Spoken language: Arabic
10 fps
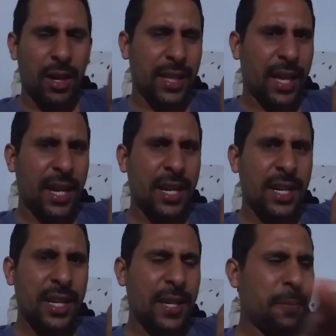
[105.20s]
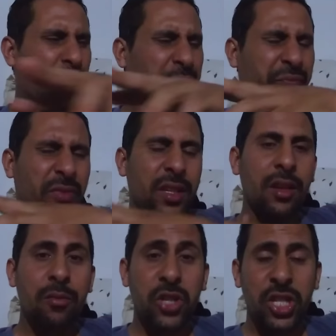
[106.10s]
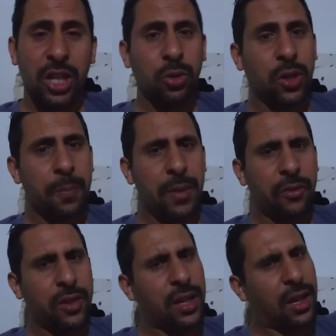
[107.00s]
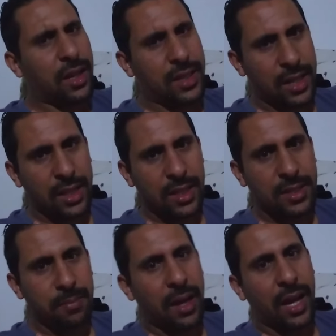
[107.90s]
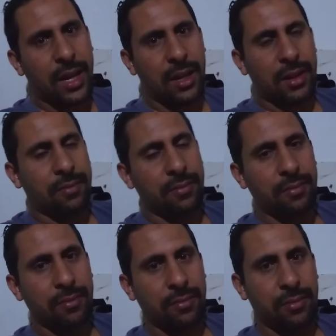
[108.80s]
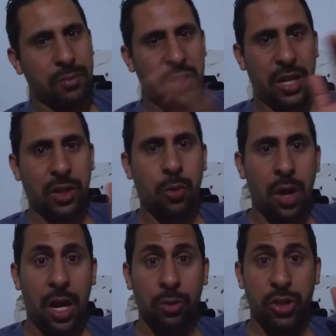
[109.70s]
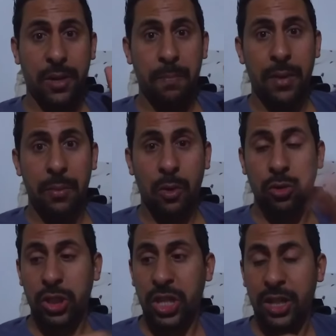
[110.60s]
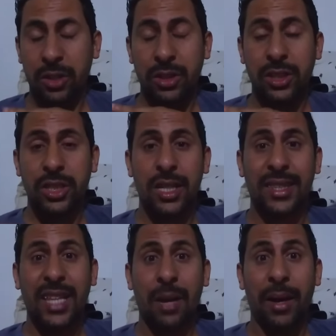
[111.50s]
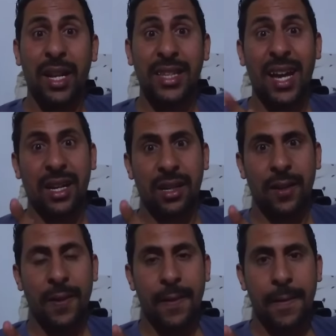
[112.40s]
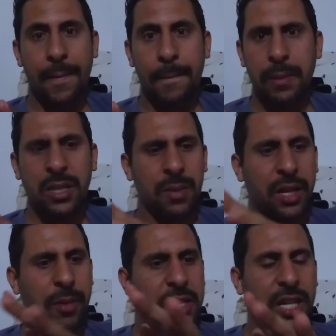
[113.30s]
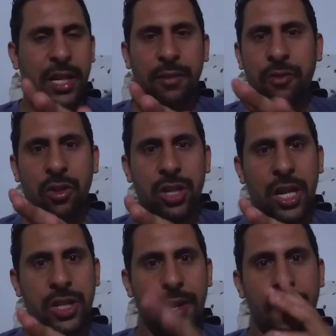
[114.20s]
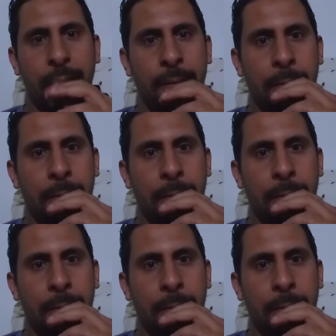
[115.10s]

الخير اللي مشيت عنده كبر فيا اذا هذا يسمى خير مشي عندك واحد وتكبر بك وتدير تدير الدار بحال دارك شي ما كيبقى يتحكم فيك وشحال